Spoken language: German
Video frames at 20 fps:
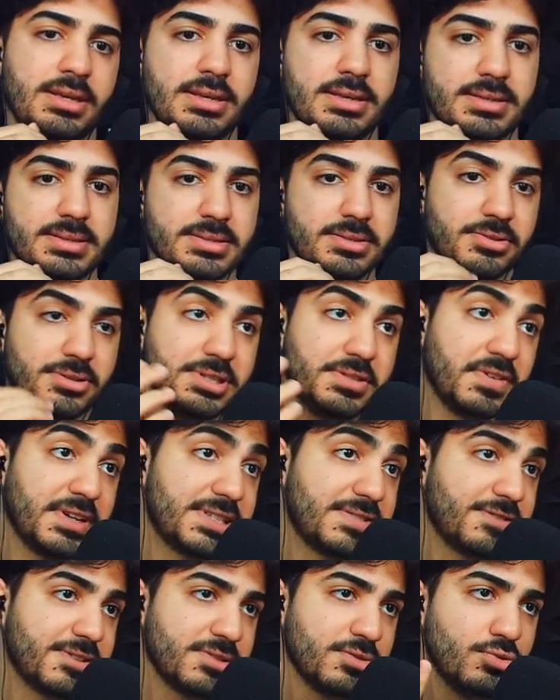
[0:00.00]
So, ich werde
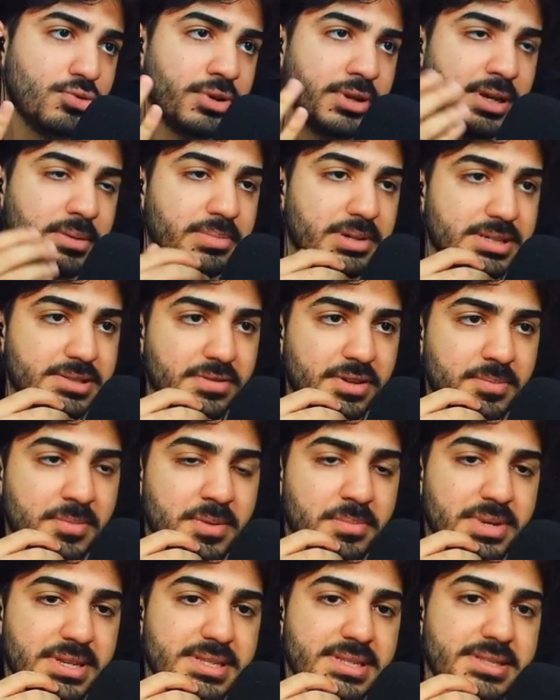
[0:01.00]
es versuchen, aber ich werde
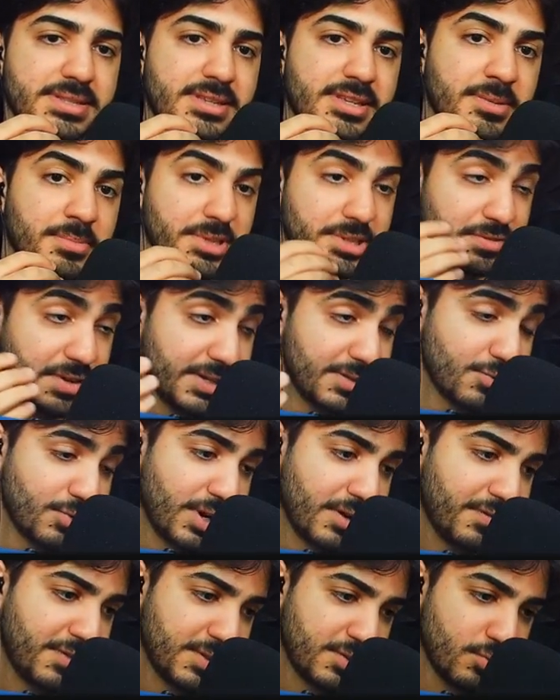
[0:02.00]
mein Bestes geben. Ich werde
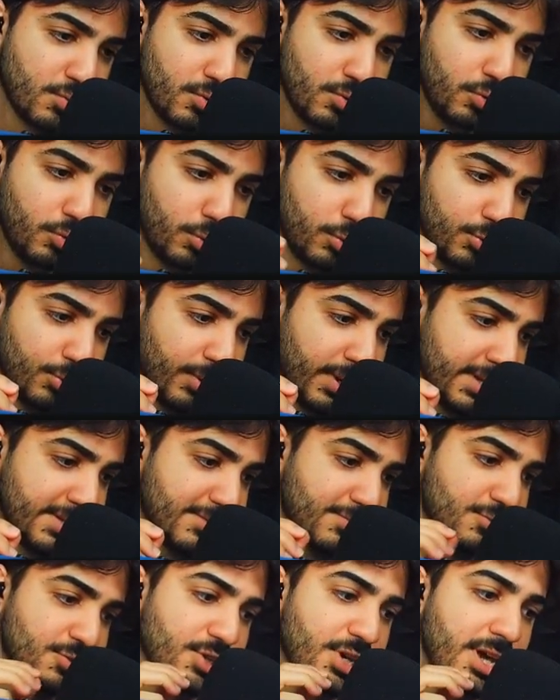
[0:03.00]
sogar versuchen, Kurdo
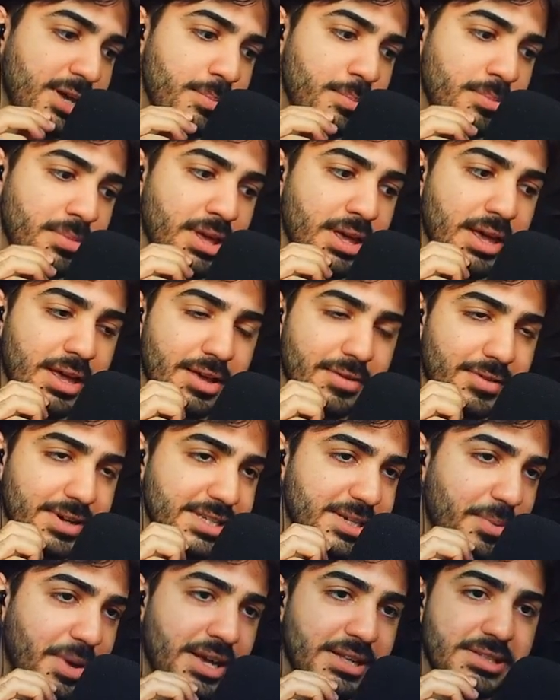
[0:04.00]
anzuschreiben, weil ich
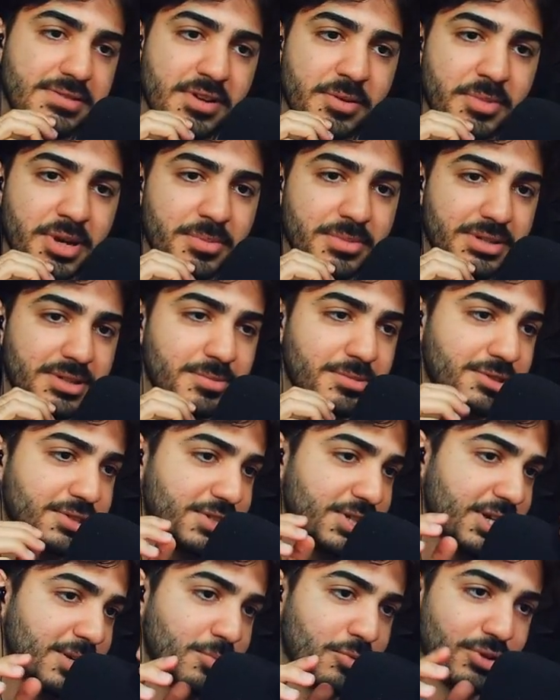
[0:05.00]
habe ein, zwei Mal mit ihm
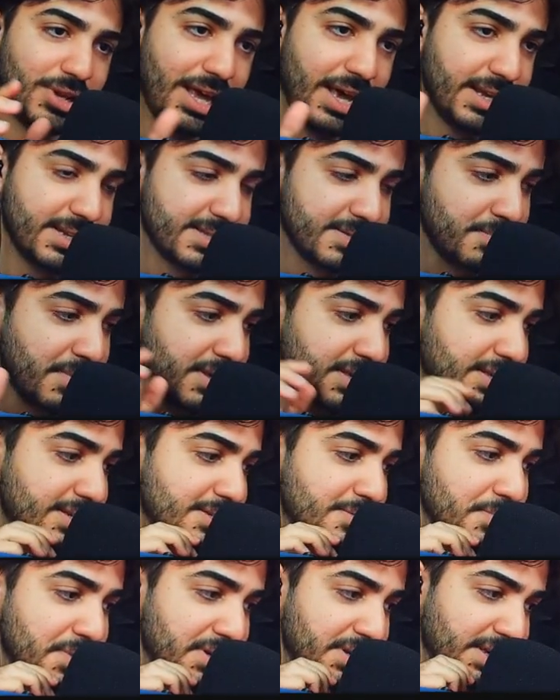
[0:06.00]
geschrieben und er hat es immer
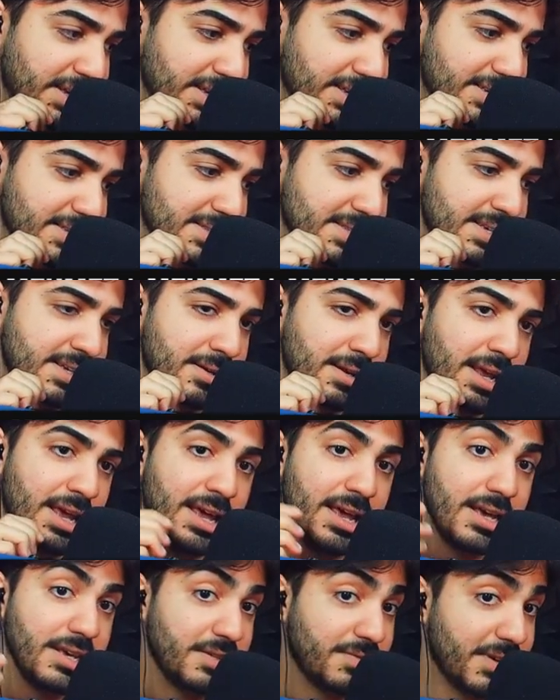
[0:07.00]
jedes Mal direkt gesehen.
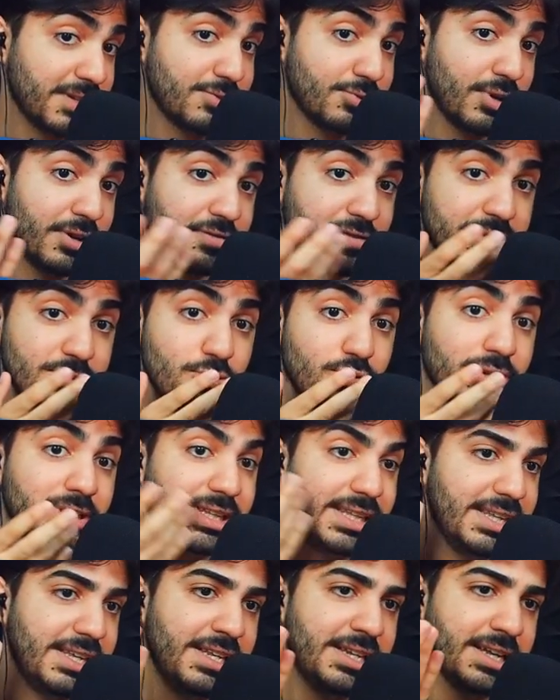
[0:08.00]
Ich werde sogar versuchen,
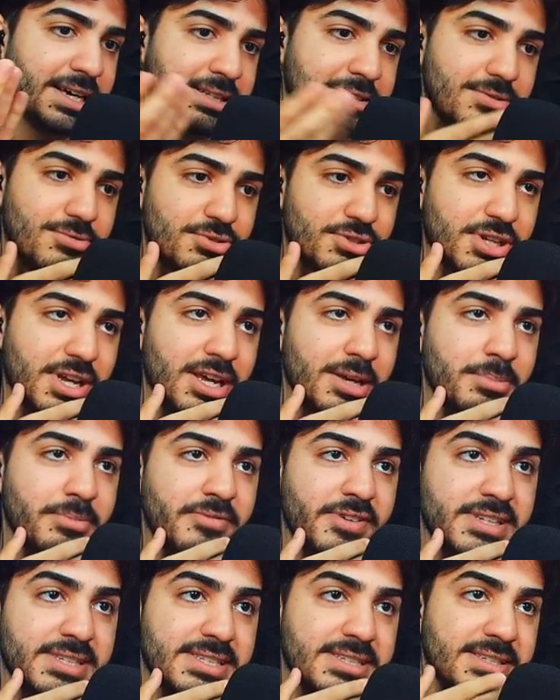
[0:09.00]
ihn anzuschreiben,
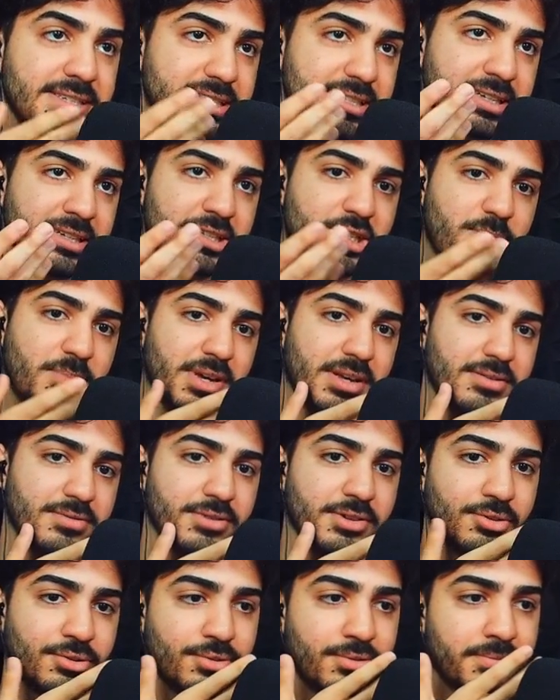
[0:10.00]
wenn es nicht entsperrt
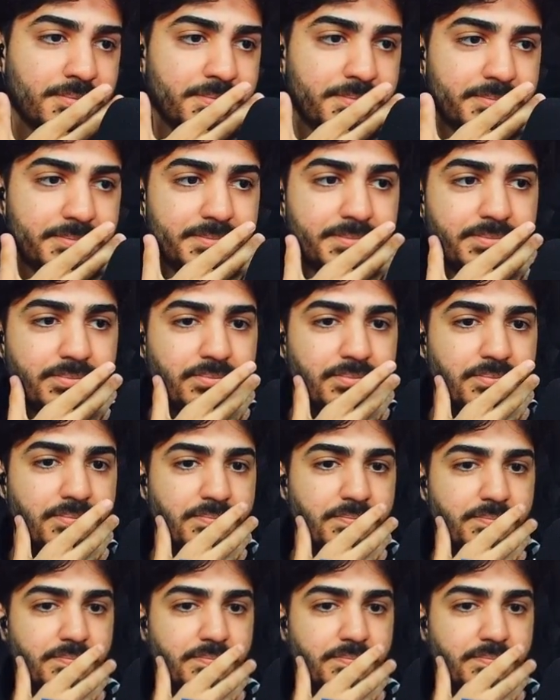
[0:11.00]
wird. Oh,